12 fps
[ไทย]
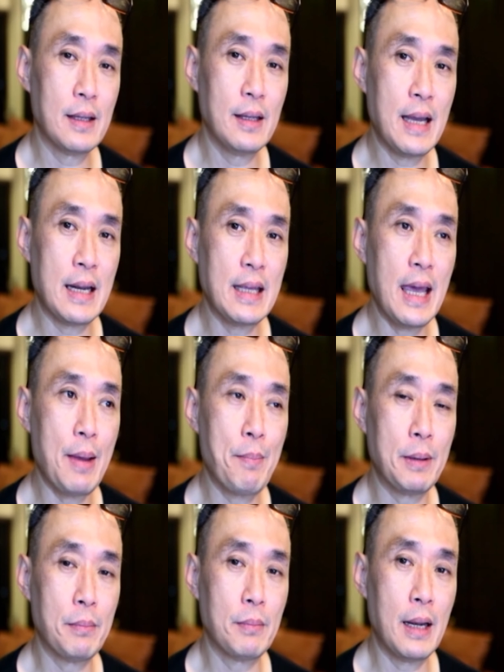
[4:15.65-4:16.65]
งานแก้มัน
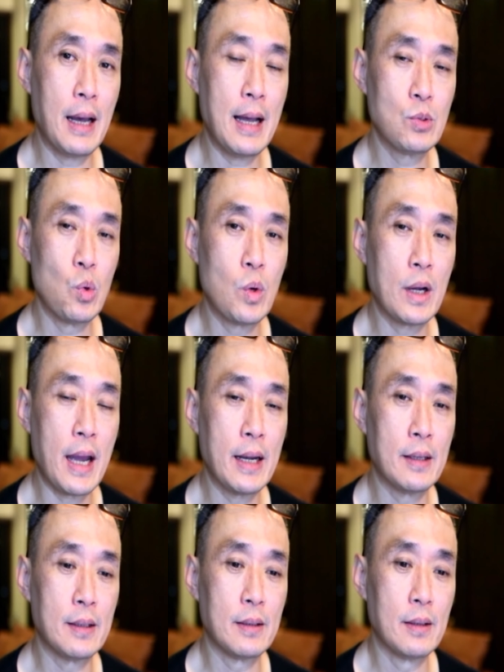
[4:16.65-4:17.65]
ราคาสูงกว่างาน
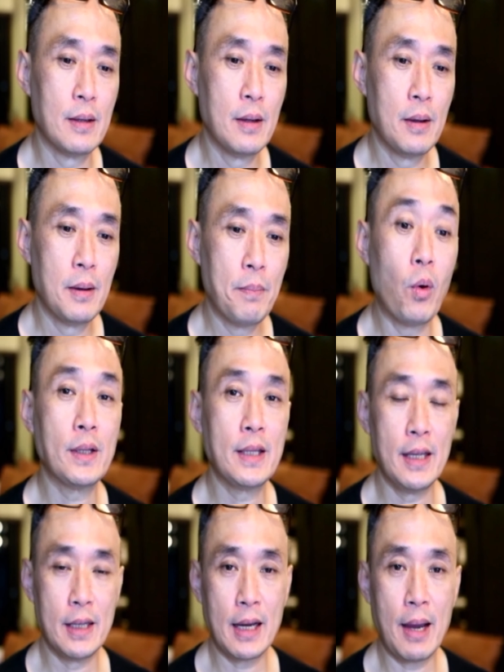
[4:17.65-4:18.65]
ปกติ
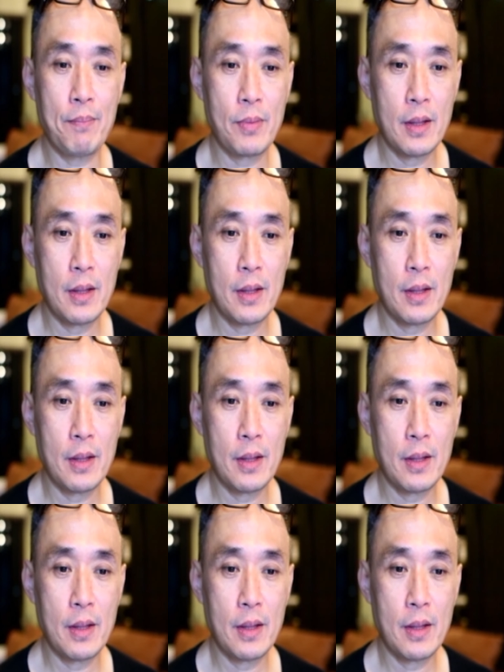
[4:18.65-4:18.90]
นะครับ